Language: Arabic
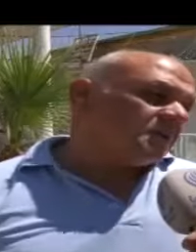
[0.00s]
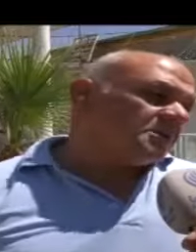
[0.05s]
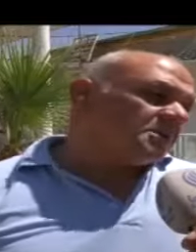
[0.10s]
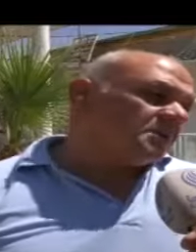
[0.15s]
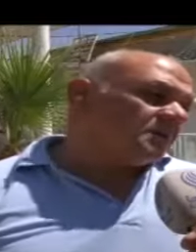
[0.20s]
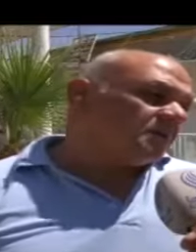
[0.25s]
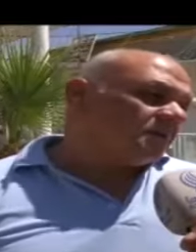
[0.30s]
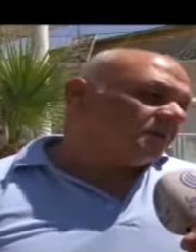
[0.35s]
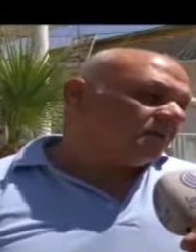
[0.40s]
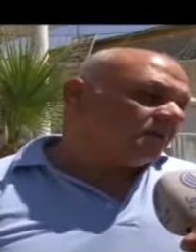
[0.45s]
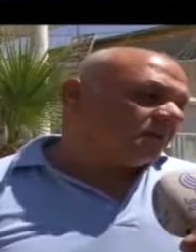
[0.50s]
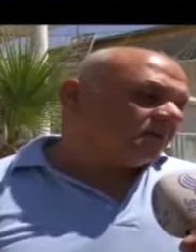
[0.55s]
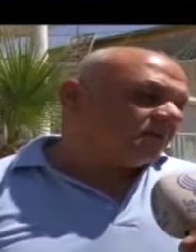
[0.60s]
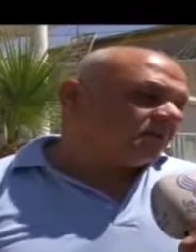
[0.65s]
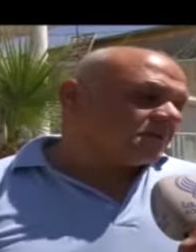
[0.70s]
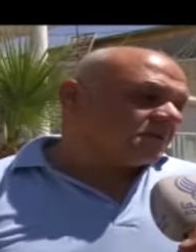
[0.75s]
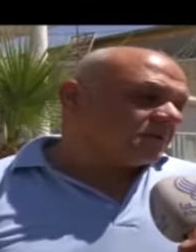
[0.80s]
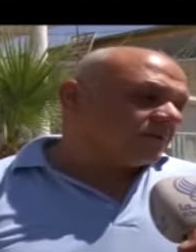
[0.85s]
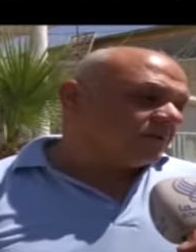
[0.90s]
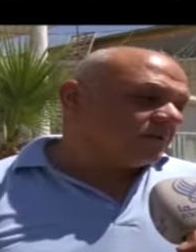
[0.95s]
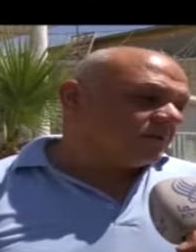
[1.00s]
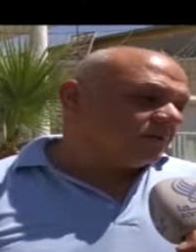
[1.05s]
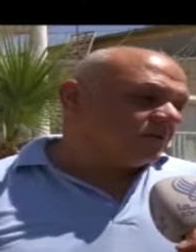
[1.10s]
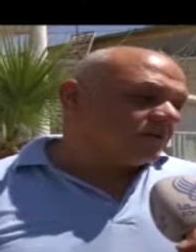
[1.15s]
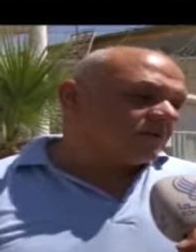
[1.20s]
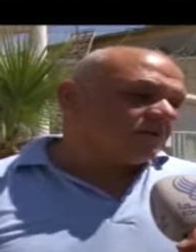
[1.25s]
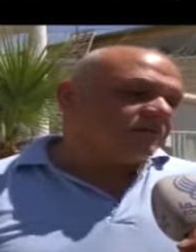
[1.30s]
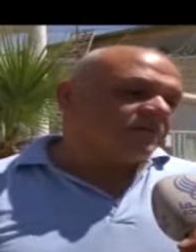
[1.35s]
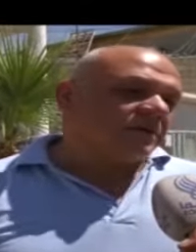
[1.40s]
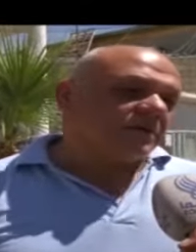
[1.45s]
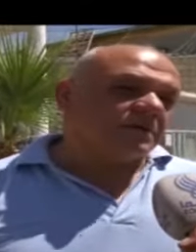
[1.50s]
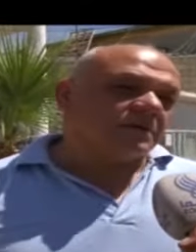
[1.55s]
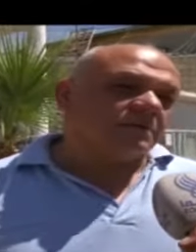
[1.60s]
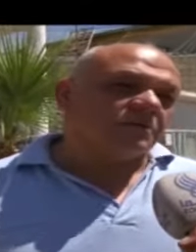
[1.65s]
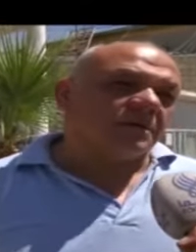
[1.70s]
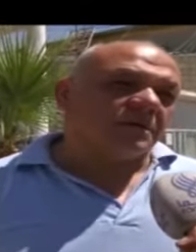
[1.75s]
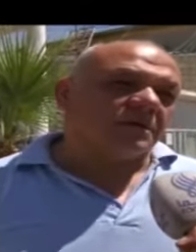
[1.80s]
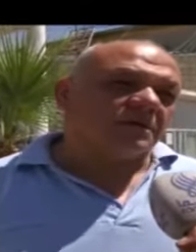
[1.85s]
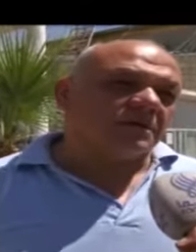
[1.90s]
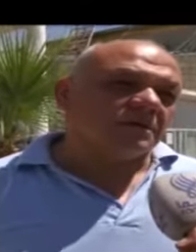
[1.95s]
جينا نحن بشكل دوري في عندنا
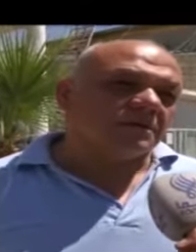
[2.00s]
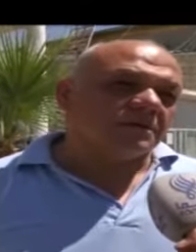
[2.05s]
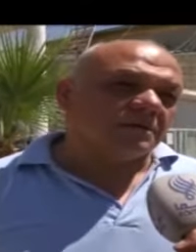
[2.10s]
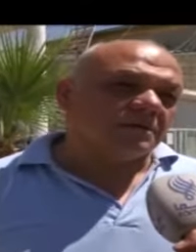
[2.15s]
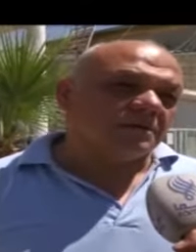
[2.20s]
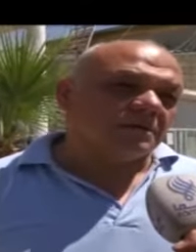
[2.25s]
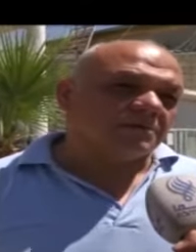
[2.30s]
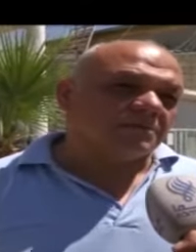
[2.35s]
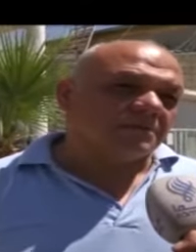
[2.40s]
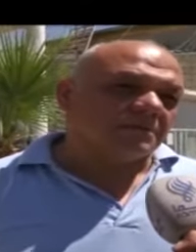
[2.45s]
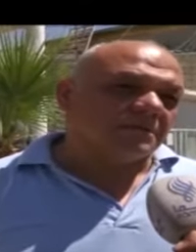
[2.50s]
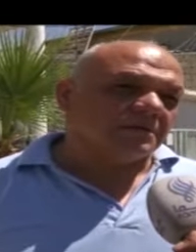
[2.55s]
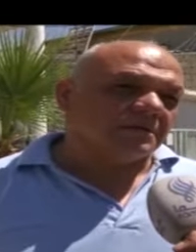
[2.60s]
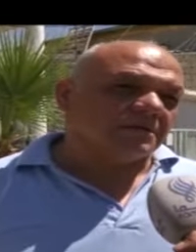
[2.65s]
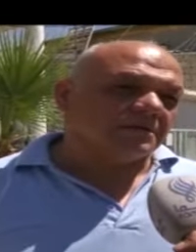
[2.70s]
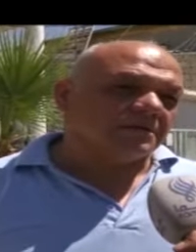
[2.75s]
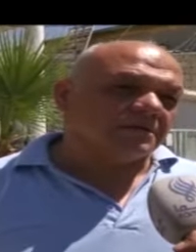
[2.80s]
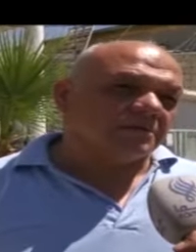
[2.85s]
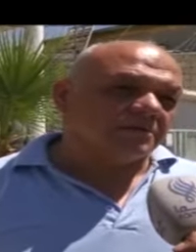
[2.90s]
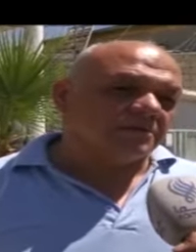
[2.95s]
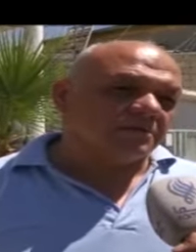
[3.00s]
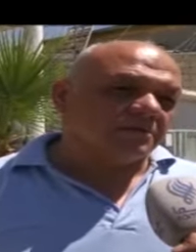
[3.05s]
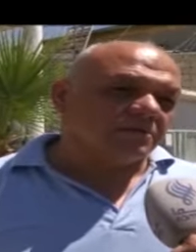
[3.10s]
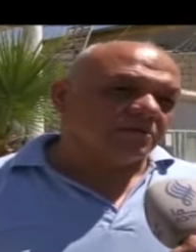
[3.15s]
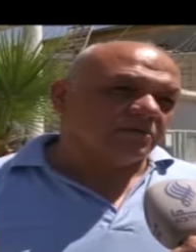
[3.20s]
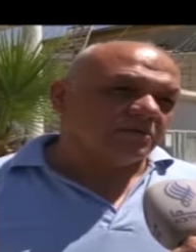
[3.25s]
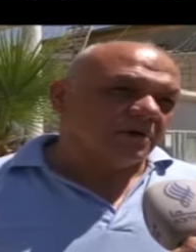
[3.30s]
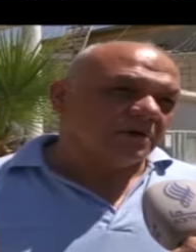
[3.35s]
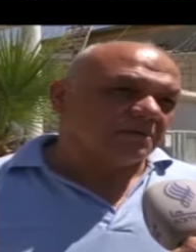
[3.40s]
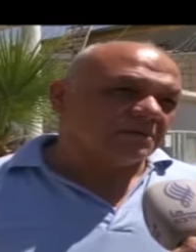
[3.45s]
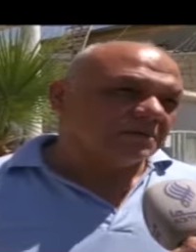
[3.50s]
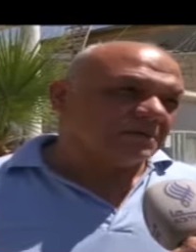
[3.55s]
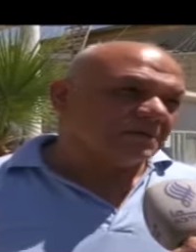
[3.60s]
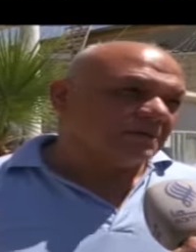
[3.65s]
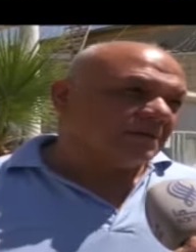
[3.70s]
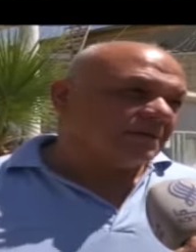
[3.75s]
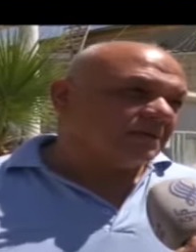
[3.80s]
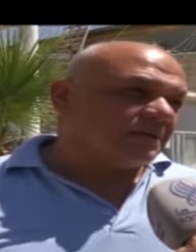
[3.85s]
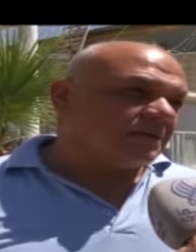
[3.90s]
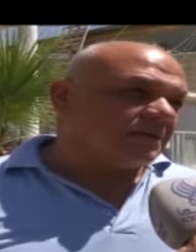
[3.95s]
معايرات للقبان وعم يصير
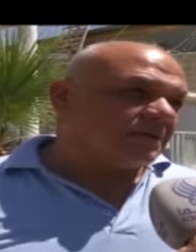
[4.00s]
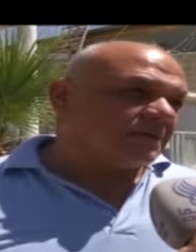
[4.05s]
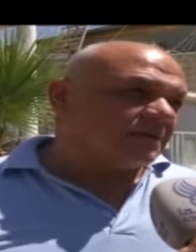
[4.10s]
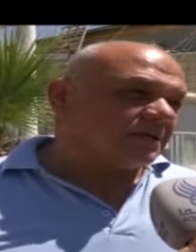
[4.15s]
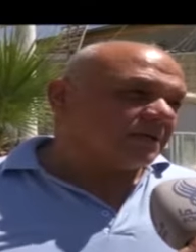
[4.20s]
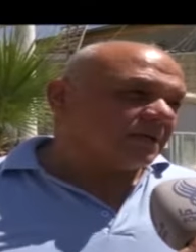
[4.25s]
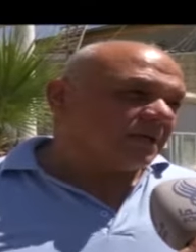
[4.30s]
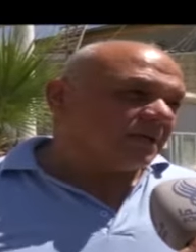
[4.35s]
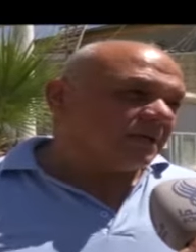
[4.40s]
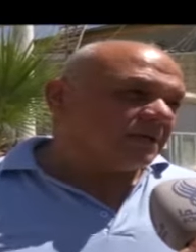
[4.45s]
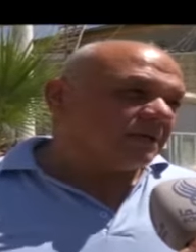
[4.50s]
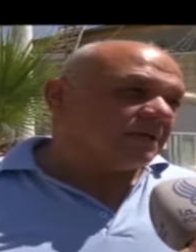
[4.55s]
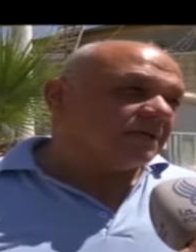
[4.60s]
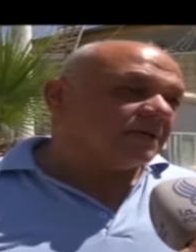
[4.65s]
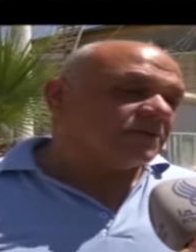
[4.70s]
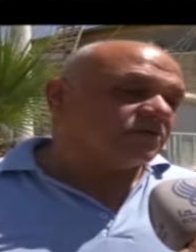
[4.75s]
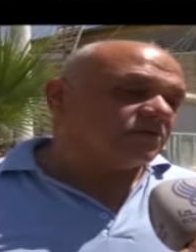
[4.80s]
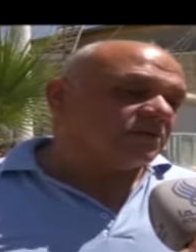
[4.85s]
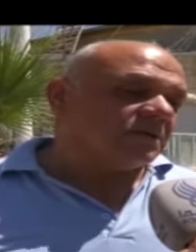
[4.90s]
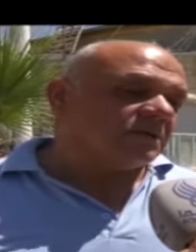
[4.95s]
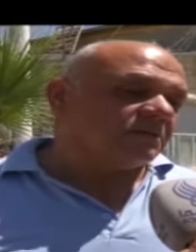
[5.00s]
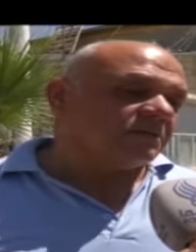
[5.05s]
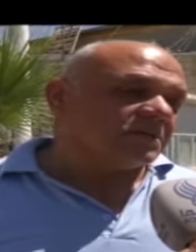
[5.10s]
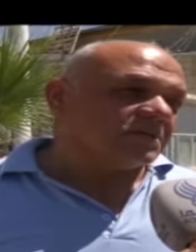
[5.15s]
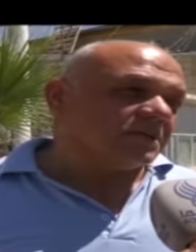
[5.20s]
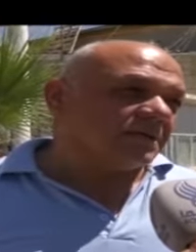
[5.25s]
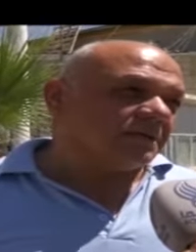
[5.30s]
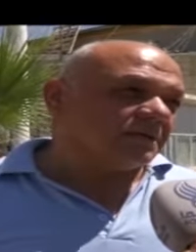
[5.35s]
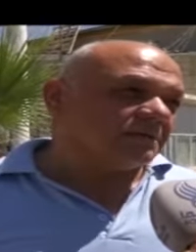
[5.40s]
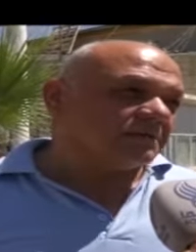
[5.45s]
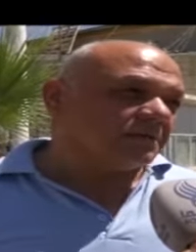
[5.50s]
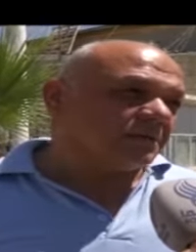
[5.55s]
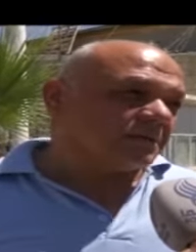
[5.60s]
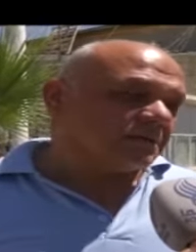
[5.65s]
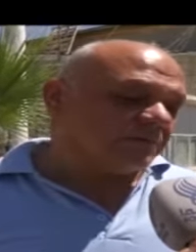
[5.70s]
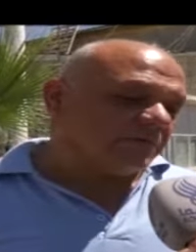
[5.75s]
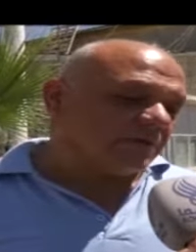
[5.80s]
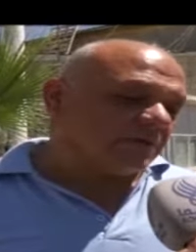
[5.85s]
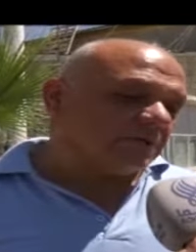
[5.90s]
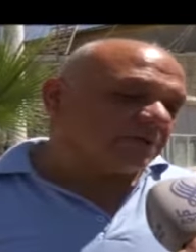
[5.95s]
عندنا احيانا شويه مشاكل
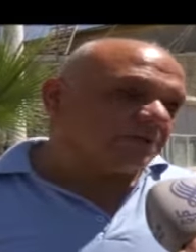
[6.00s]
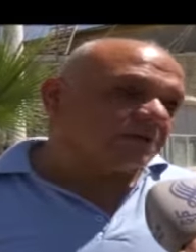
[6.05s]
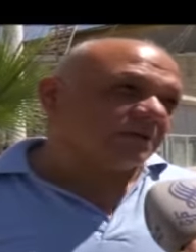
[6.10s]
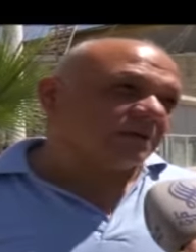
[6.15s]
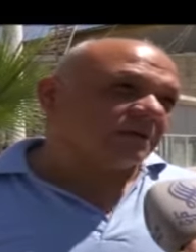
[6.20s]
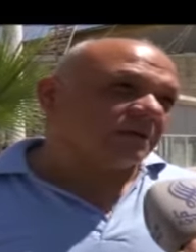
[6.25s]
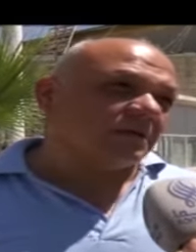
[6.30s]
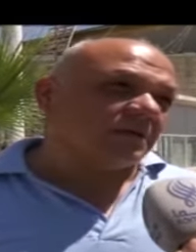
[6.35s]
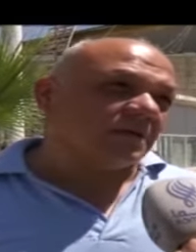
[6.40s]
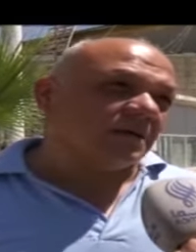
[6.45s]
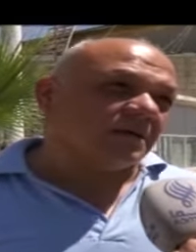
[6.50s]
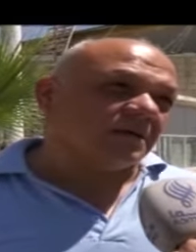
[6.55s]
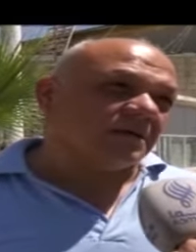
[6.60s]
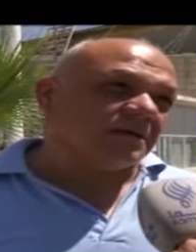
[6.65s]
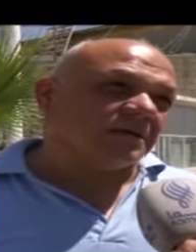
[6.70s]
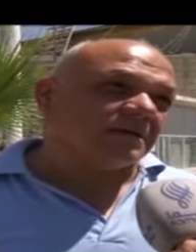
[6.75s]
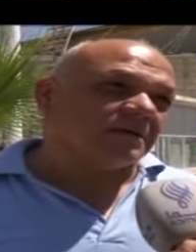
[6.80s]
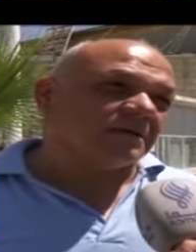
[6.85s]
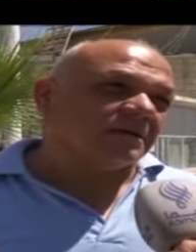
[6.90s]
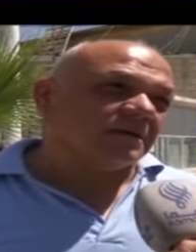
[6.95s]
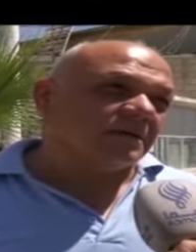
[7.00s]
ارتفاع درجه الحراره حاليا.